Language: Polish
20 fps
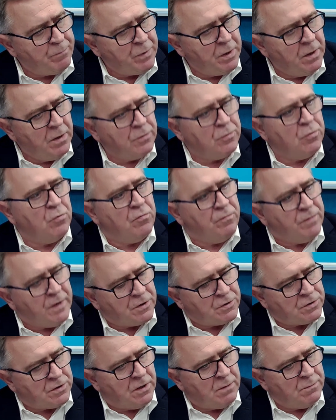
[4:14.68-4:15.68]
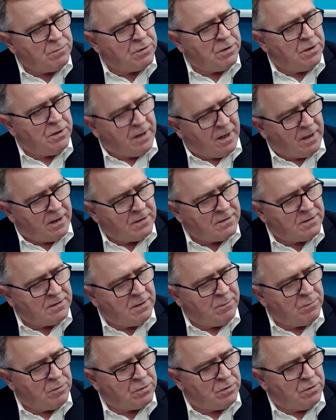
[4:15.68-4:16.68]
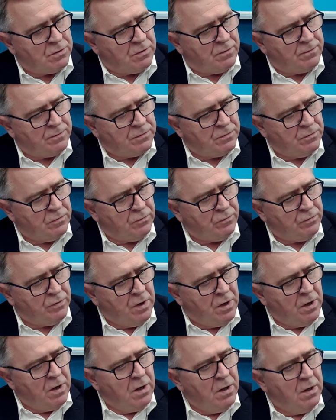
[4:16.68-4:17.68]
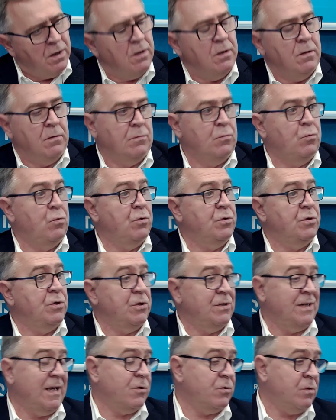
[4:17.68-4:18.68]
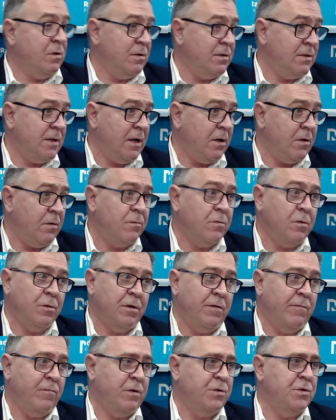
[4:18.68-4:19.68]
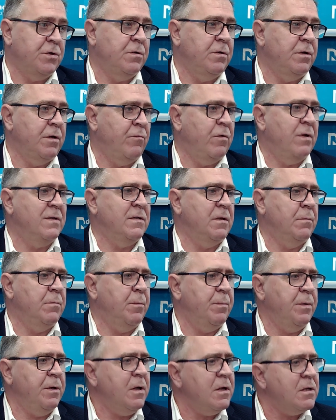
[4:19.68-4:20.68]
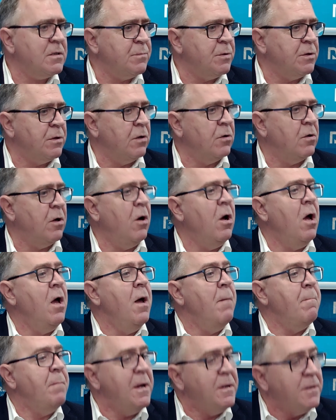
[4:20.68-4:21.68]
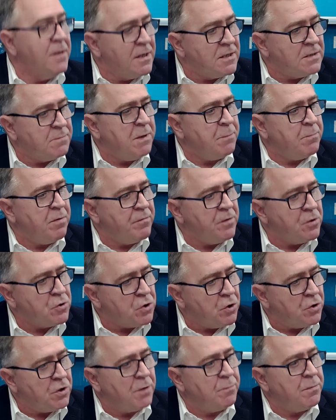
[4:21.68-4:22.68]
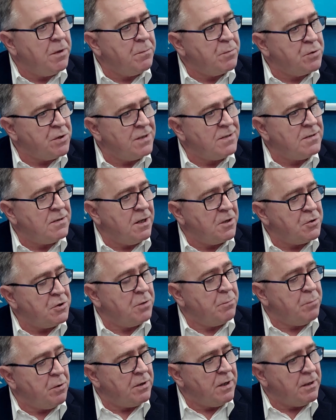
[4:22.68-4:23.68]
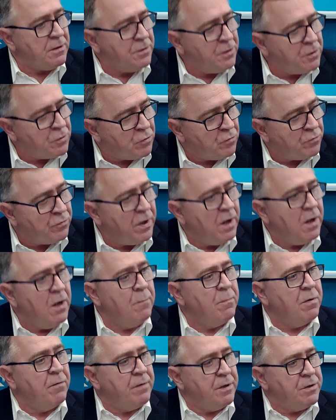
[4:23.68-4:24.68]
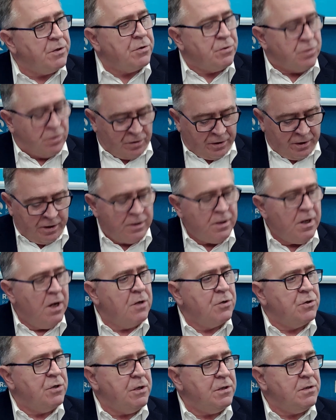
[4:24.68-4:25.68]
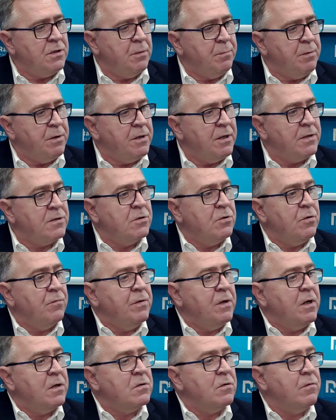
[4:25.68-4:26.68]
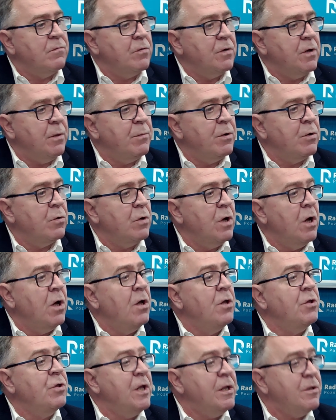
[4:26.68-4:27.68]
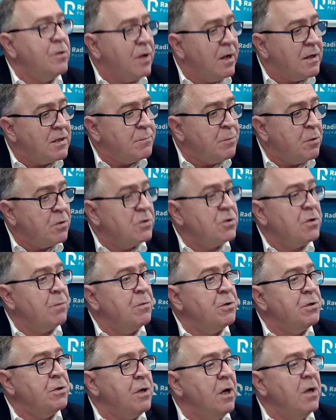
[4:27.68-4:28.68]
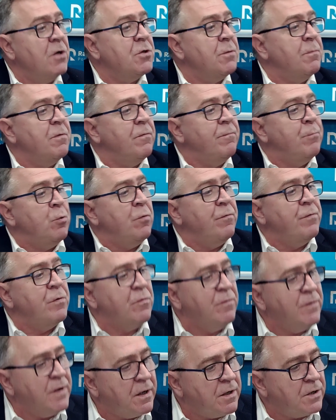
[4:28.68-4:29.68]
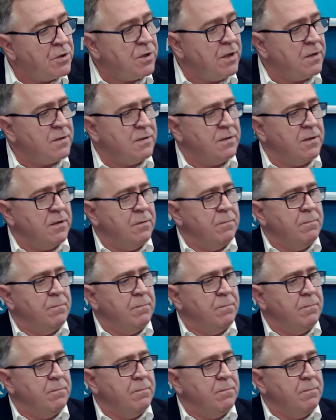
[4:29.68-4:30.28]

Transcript: to uważam, że nas, samorządowców, którzy zarządzają no nie, nie własnymi pieniędzmi, tylko pieniędzmi powierzonymi przez naszych podatników. Powiedzieć, ok, część z tych pieniędzy dofinansowujemy ten transport, żeby, żeby było wyrównane szanse. Zgadzam